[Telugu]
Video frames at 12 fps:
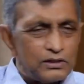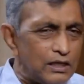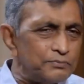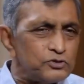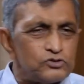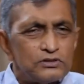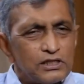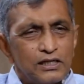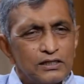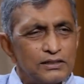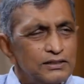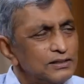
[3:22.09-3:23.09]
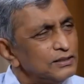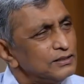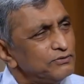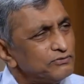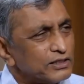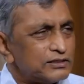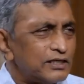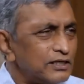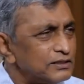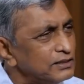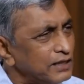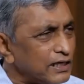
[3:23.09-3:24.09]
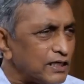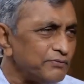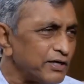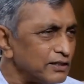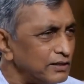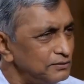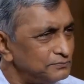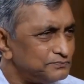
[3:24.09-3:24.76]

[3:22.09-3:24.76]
కనిపిస్తుంది కానీ వ్యక్తిగతంగా నరకమే కదా